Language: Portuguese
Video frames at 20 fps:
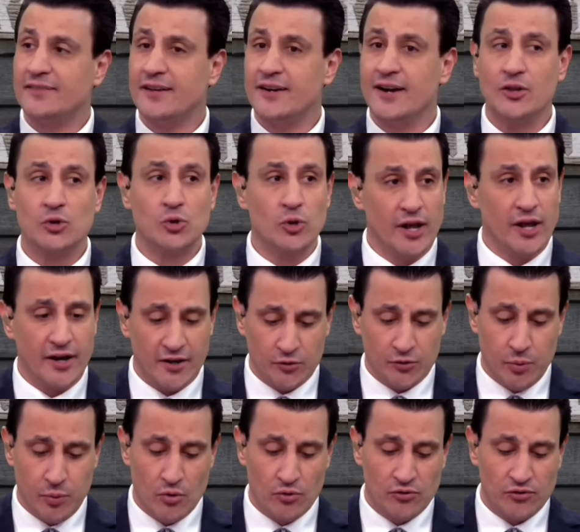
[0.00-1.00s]
senador é
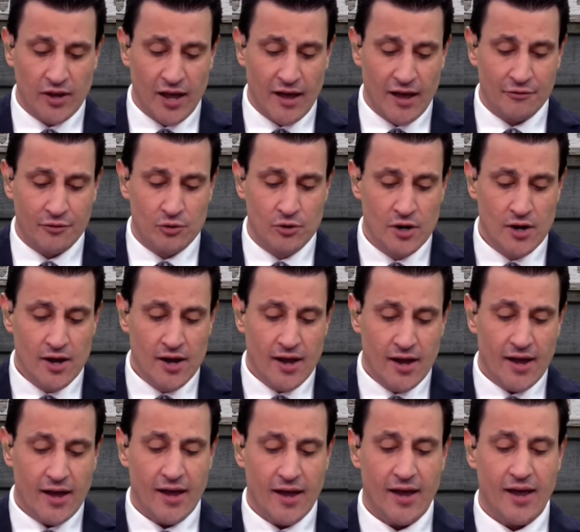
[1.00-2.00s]
responsável
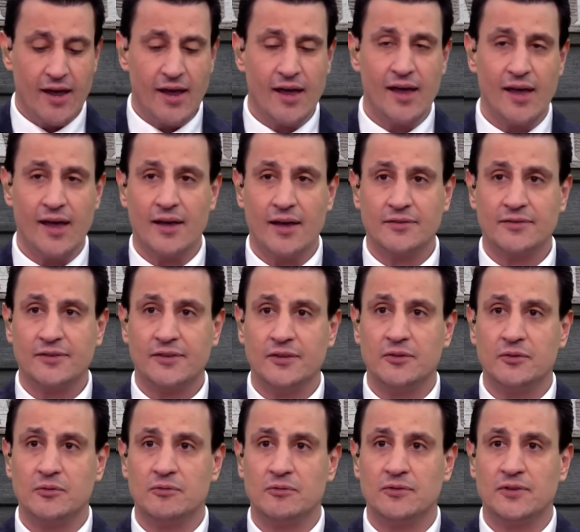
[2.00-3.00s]
é, é,
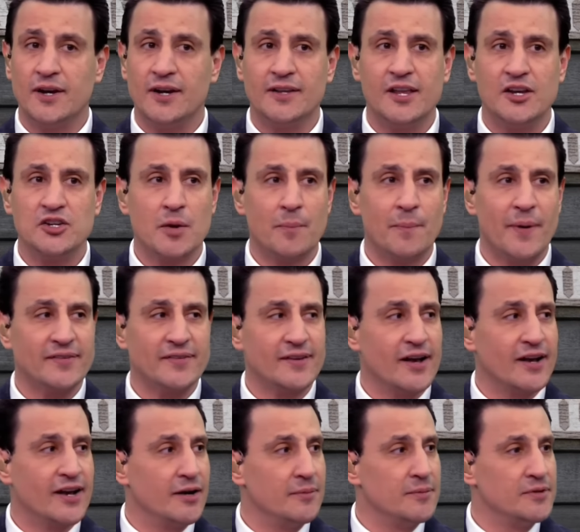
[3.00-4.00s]
se, se ele deixa
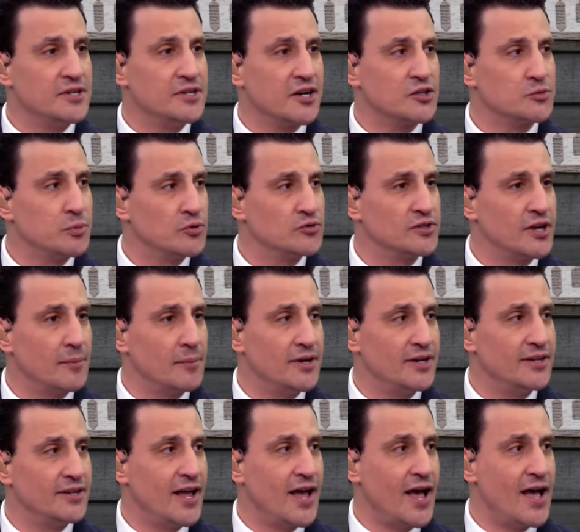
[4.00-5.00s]
passar crime de
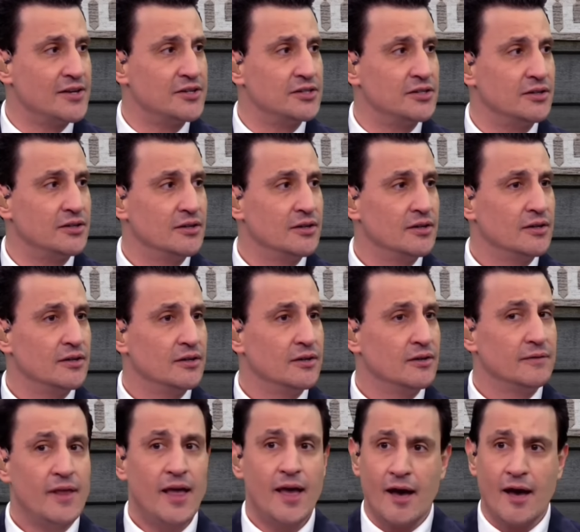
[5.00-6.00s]
responsabilidade.
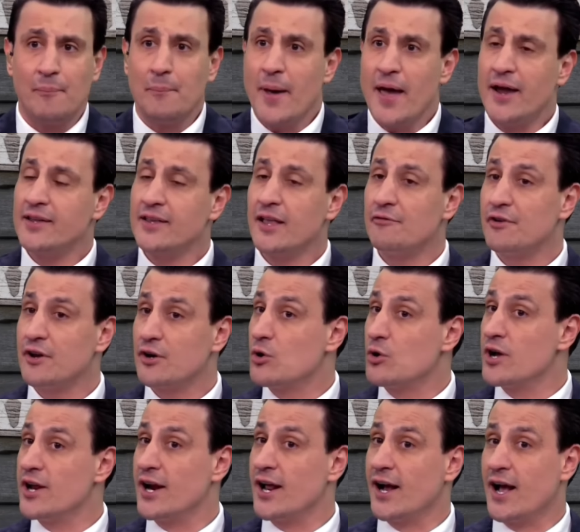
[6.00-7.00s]
Né? A PEC da
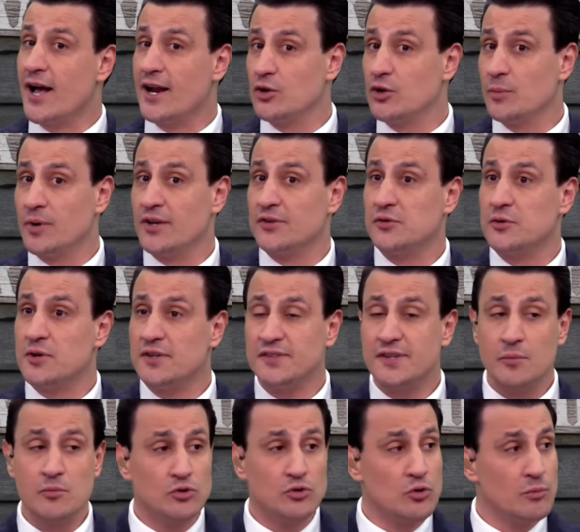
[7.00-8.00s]
vergonha na cara no Brasil ia
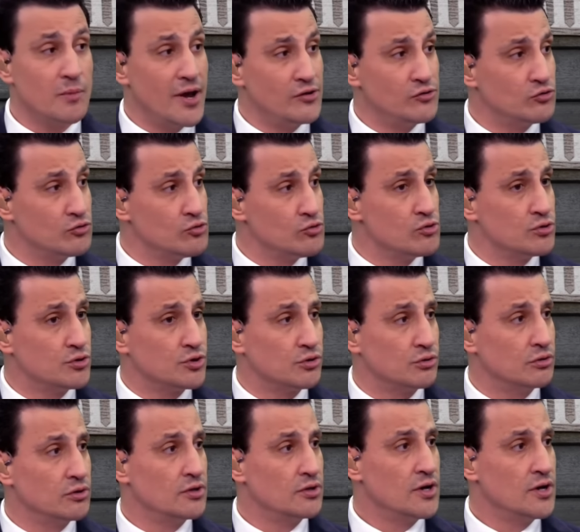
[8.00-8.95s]
ser muito mais útil.